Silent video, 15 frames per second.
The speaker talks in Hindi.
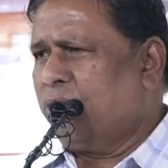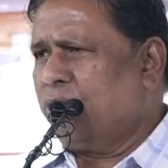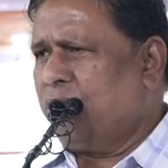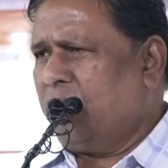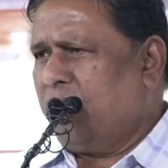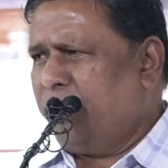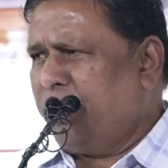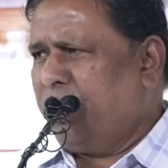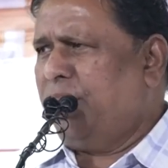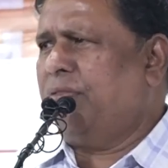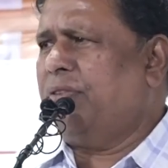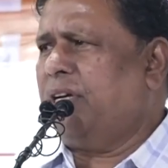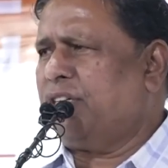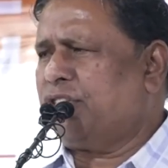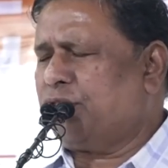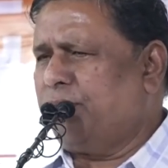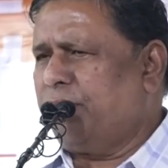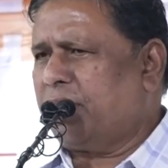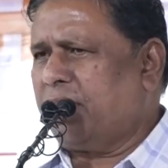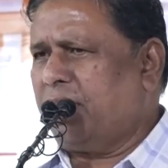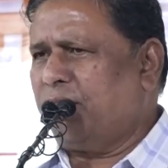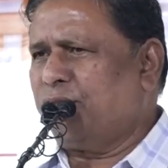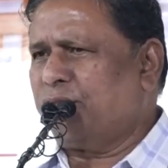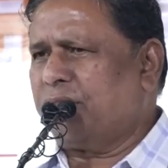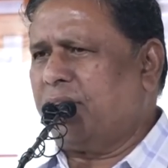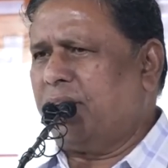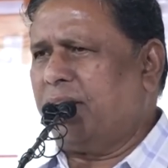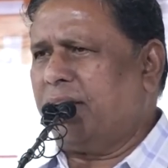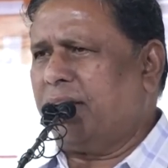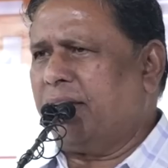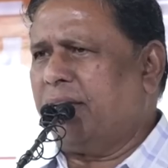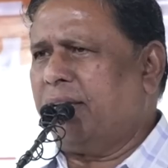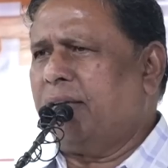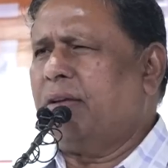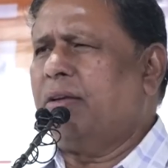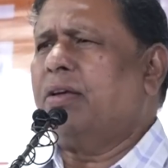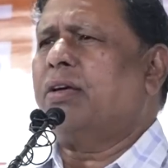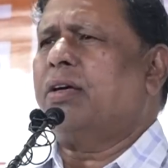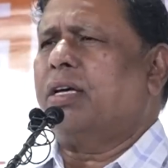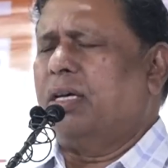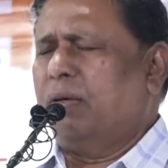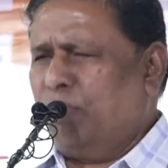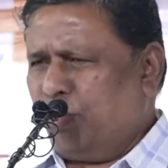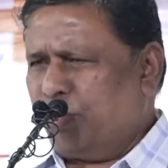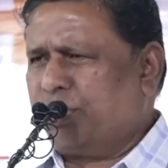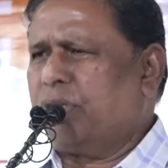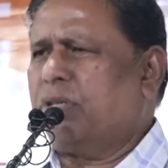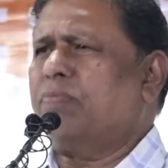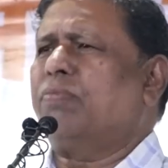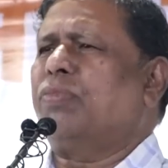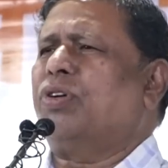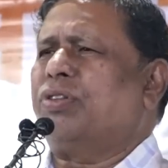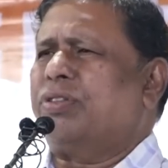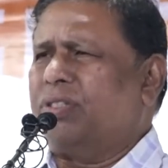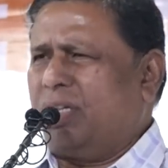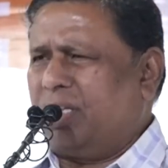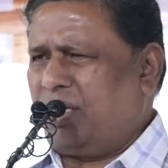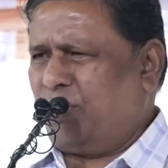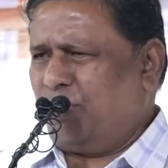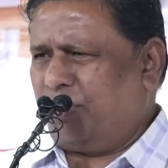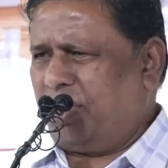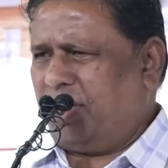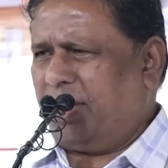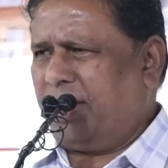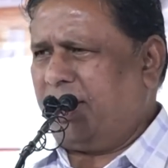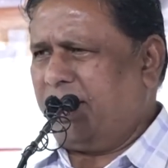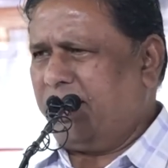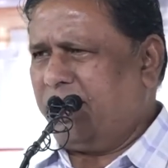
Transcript: तो अभिनिवेश में क्या होता है इमोशन बहुत ज़्यादा होते हैं